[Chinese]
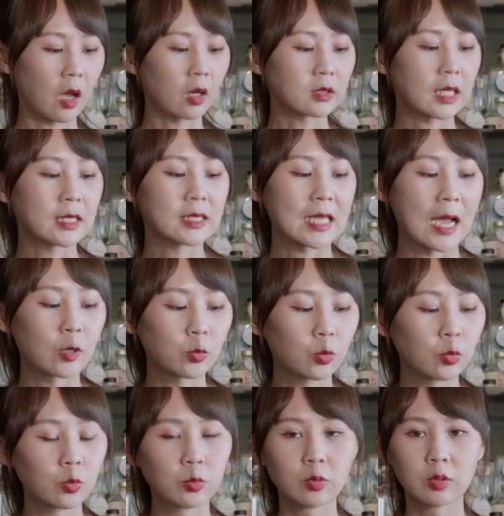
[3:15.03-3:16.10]
然后再加
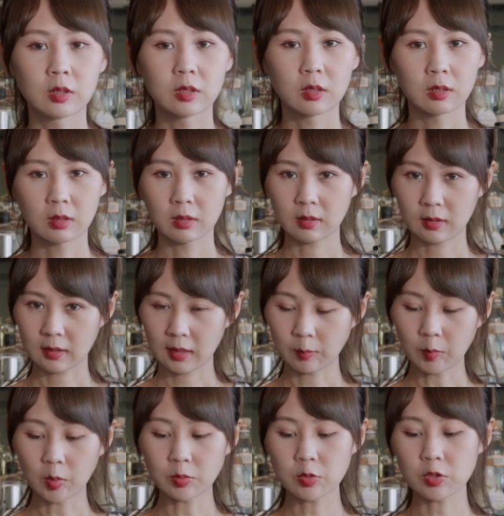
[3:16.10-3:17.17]
入
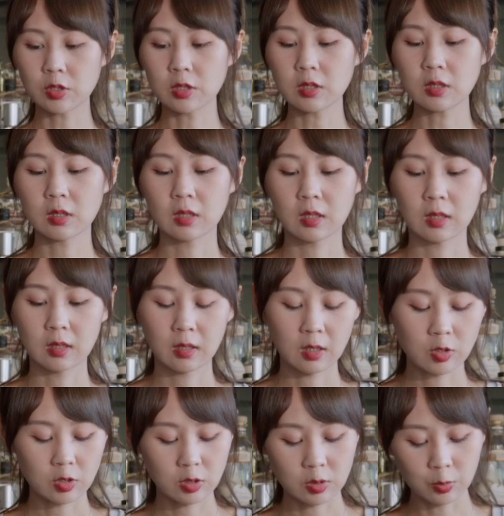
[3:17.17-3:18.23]
柠檬汁
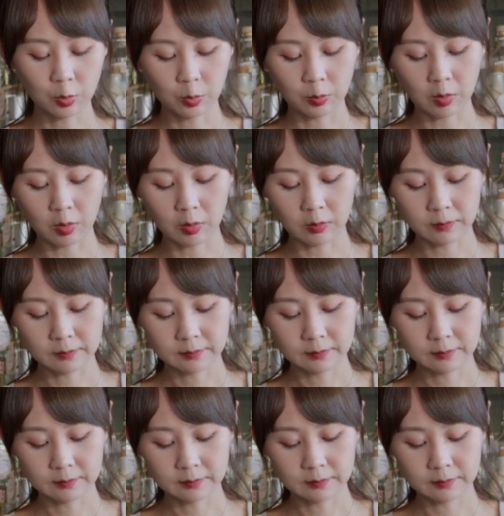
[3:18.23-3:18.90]
十五毫